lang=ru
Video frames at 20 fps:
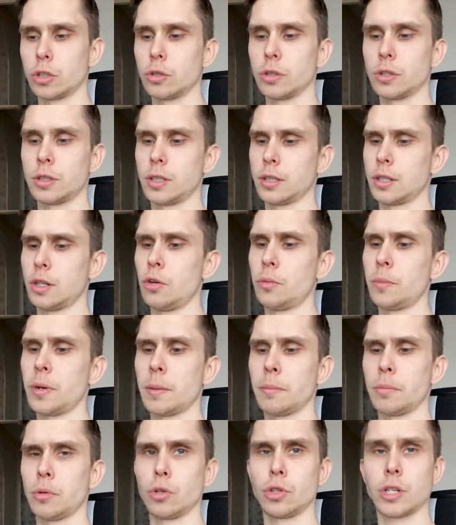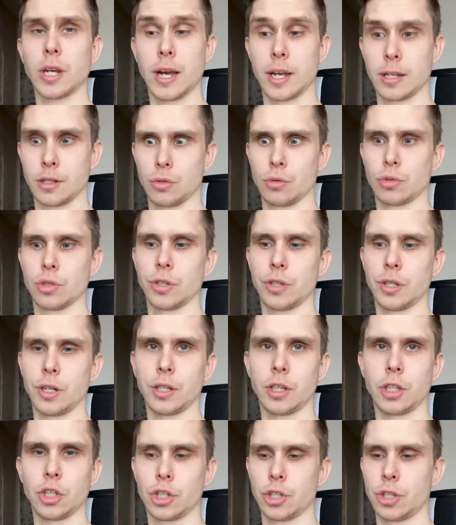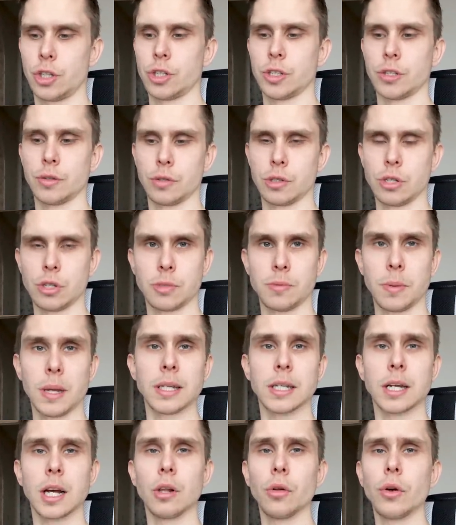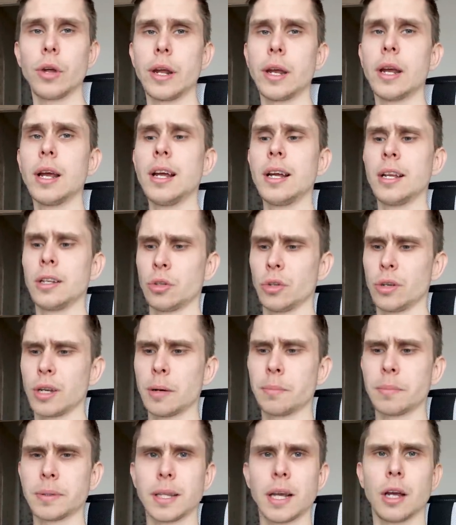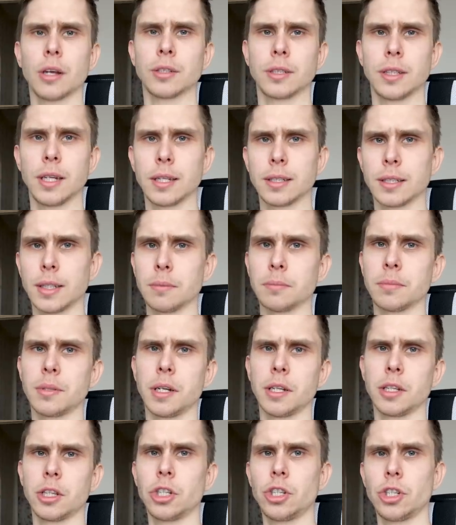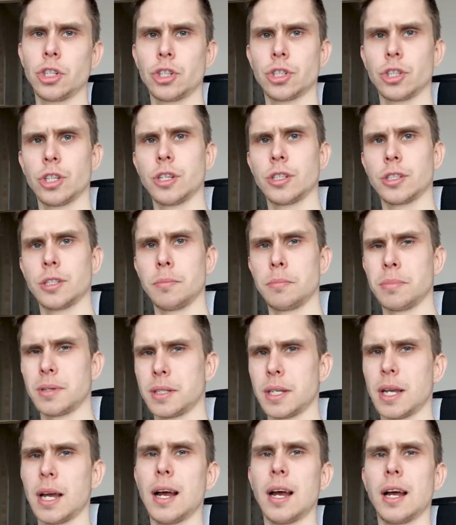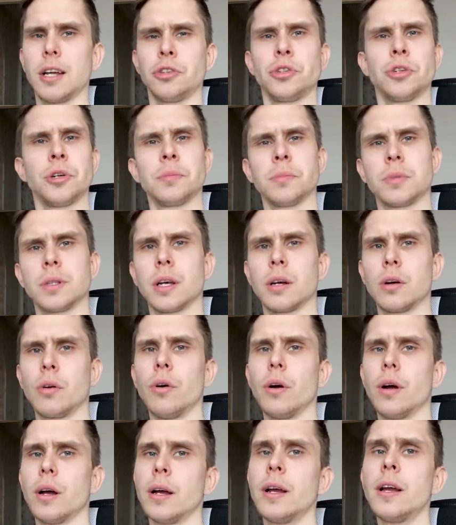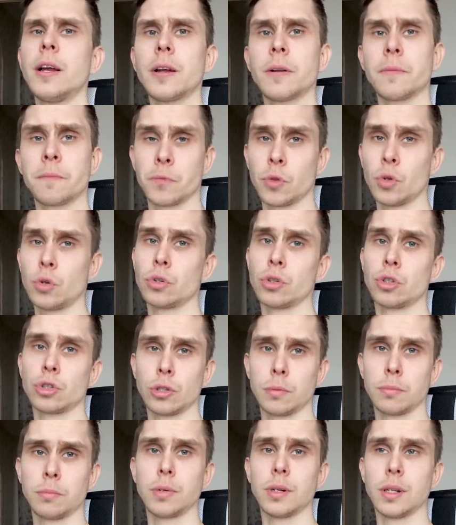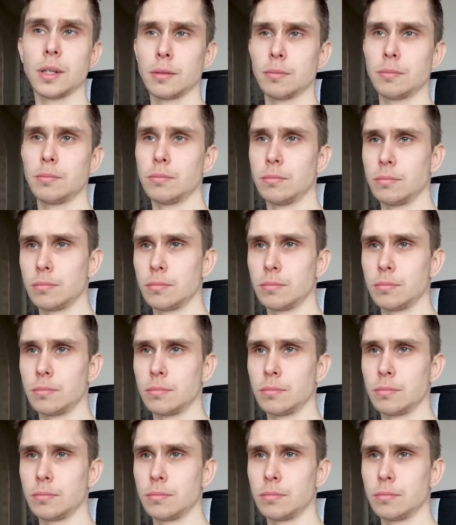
То есть если у меня получается уже 3385 калорий, то я пытаюсь есть там 3450, чем-нибудь такое. Ну, чтобы было